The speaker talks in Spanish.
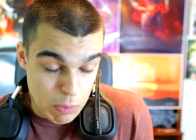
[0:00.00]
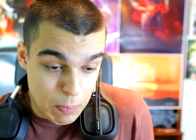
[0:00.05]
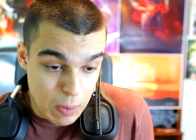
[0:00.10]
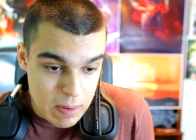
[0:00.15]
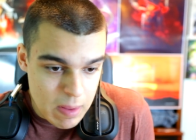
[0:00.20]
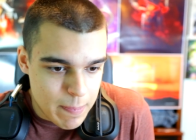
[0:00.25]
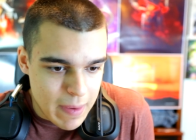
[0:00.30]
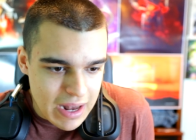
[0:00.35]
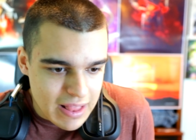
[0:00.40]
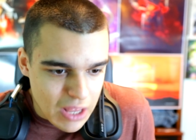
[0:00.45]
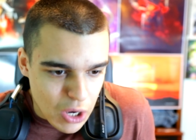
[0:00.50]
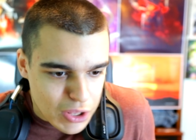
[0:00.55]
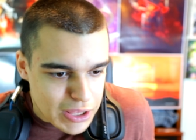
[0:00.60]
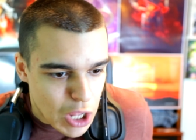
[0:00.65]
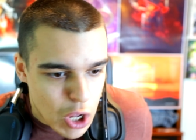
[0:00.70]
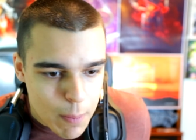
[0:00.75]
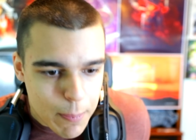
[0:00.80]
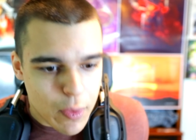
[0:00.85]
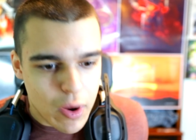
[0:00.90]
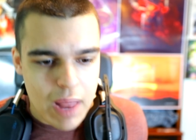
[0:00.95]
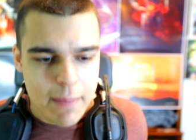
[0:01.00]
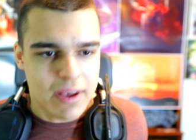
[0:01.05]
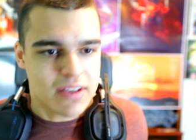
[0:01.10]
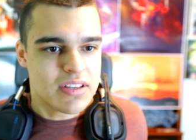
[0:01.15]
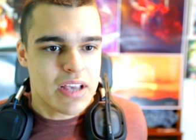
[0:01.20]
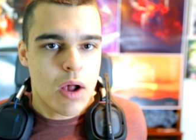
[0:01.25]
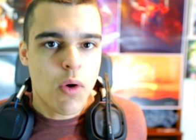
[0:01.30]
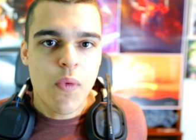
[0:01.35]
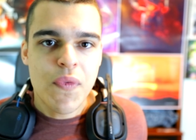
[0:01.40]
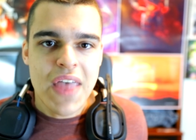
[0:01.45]
Yo por mi parte no tengo problema,
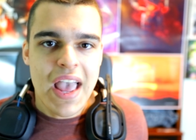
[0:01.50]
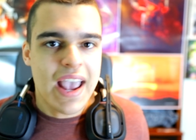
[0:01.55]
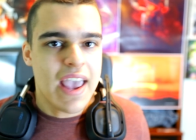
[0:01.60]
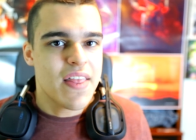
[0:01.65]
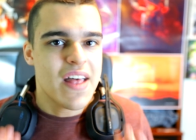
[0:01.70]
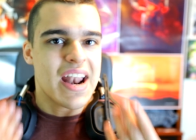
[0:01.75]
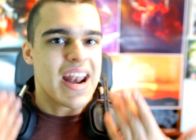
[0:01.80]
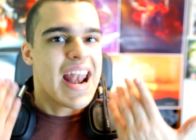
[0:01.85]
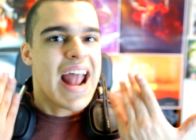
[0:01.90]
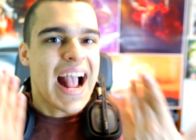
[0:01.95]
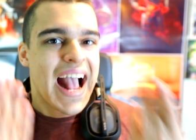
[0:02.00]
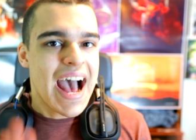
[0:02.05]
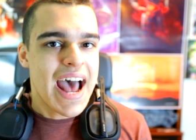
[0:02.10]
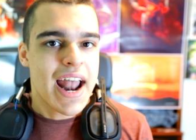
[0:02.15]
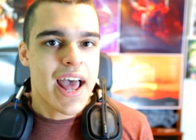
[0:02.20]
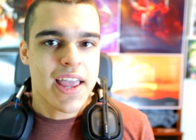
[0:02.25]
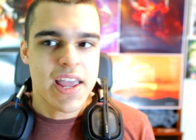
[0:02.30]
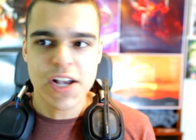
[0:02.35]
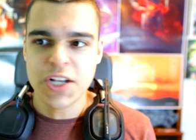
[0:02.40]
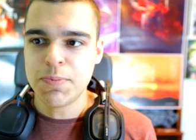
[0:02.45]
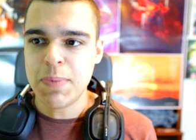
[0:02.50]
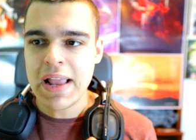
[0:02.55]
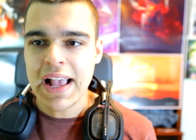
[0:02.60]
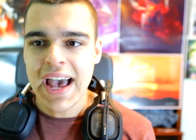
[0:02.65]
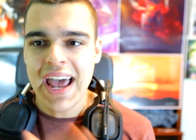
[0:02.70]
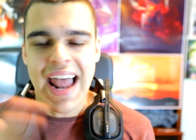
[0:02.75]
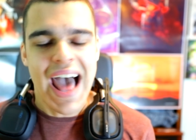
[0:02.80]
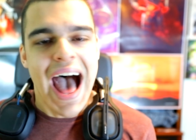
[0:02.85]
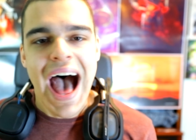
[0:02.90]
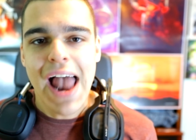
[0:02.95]
si algún día hay que dar la cara y
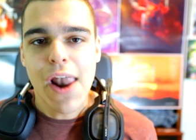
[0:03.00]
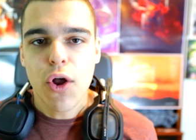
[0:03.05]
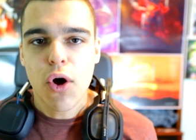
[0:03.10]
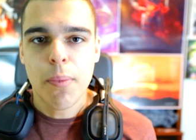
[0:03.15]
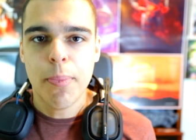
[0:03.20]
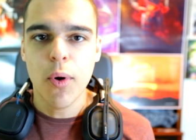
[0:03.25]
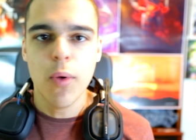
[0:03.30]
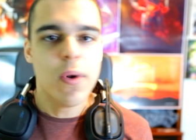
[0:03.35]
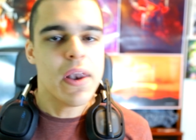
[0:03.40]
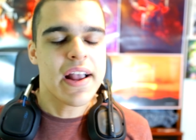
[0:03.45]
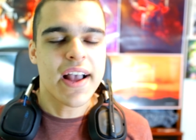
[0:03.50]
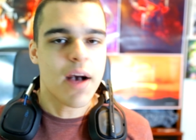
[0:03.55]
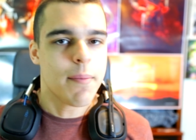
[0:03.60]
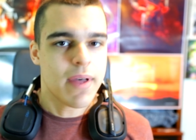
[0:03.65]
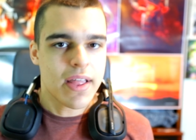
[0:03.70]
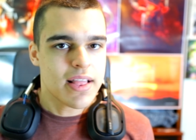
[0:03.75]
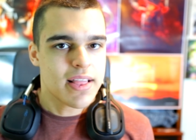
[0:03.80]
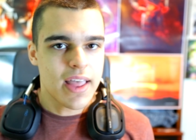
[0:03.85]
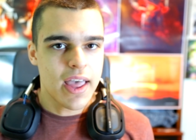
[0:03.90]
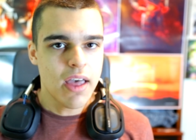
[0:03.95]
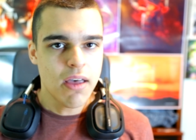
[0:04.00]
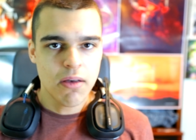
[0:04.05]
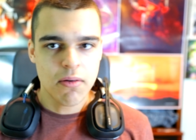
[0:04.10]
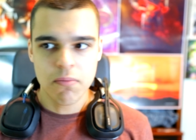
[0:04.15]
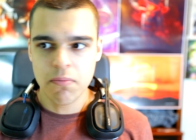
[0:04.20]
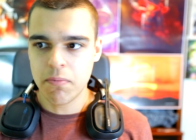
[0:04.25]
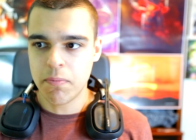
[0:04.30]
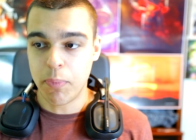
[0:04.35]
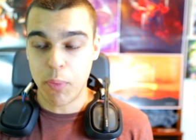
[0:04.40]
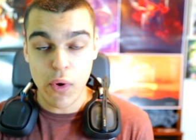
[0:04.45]
explicar algo públicamente,
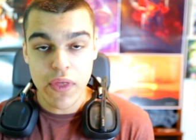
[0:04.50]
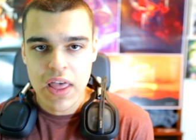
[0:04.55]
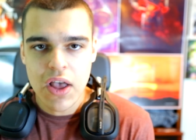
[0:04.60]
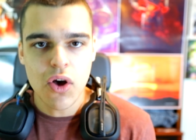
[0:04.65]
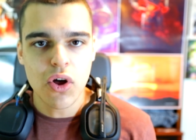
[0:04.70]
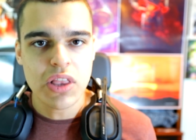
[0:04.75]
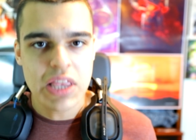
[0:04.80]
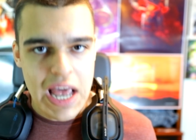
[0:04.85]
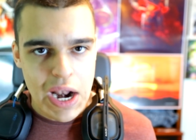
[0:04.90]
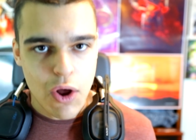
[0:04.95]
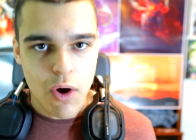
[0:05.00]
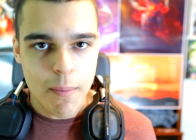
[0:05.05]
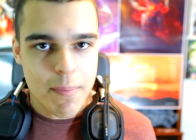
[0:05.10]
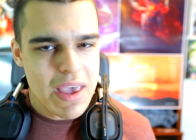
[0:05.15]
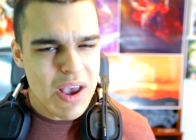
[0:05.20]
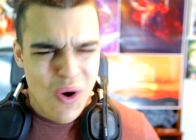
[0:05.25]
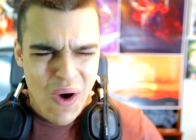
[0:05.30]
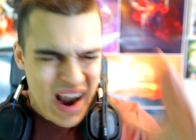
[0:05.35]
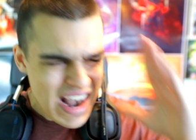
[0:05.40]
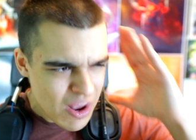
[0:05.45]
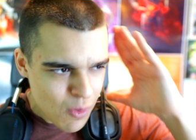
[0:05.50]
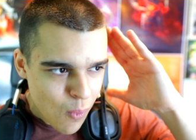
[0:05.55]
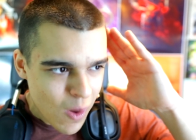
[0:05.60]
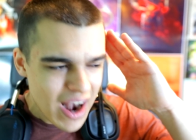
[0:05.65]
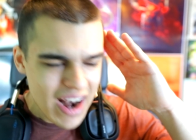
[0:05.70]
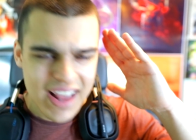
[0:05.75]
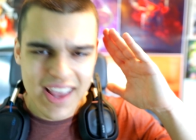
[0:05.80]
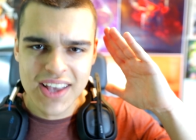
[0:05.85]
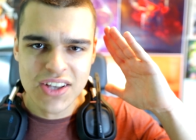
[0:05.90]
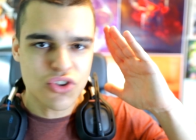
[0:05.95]
pueden contar conmigo, al
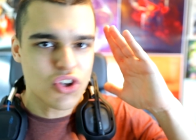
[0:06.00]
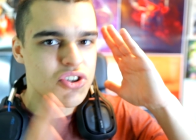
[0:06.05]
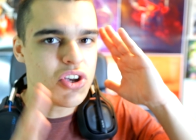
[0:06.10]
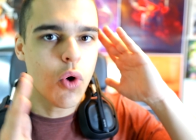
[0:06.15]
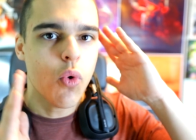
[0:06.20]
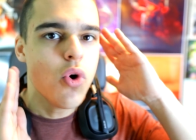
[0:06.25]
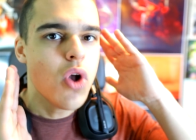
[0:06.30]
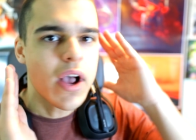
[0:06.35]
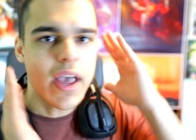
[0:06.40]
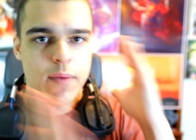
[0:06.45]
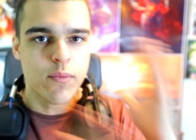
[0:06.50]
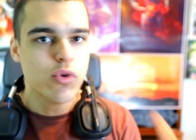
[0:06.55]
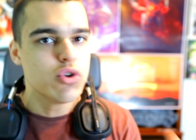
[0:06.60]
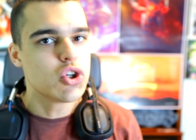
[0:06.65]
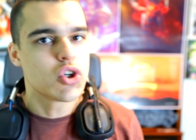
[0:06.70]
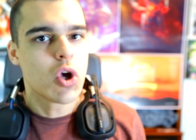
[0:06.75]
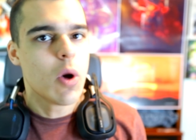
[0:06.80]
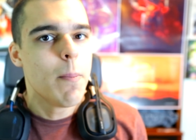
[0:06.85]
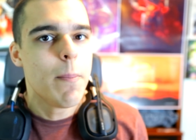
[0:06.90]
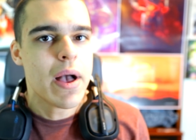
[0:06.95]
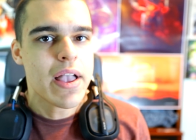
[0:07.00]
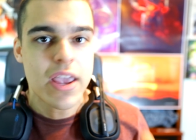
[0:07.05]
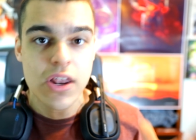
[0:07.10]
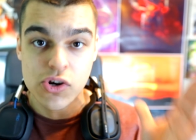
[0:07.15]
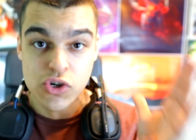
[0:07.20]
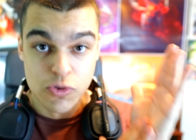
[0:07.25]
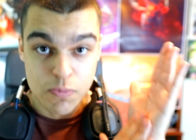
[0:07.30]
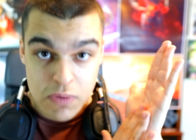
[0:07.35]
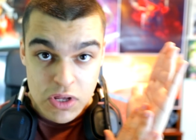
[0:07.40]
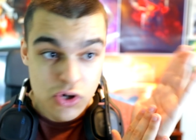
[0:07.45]
igual que estoy seguro que muchos
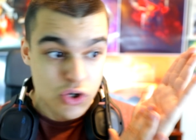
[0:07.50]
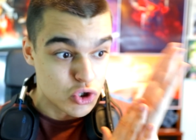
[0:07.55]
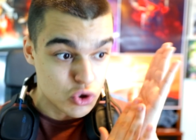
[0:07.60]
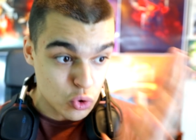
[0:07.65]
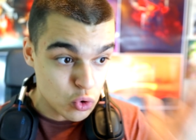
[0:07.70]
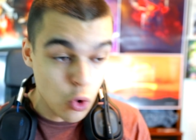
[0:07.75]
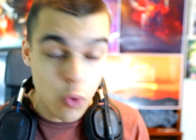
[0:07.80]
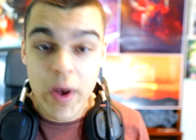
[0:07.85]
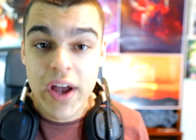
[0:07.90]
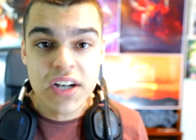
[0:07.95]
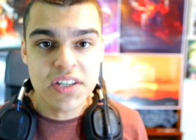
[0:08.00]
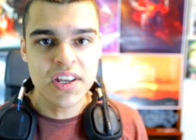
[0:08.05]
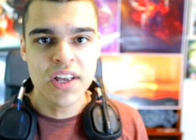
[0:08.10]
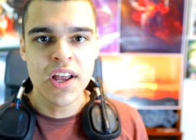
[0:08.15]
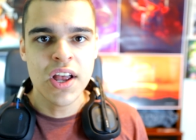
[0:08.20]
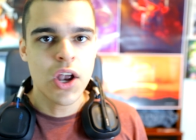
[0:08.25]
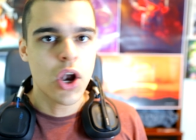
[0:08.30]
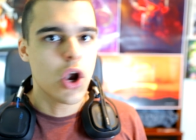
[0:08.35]
compañeros míos youtubers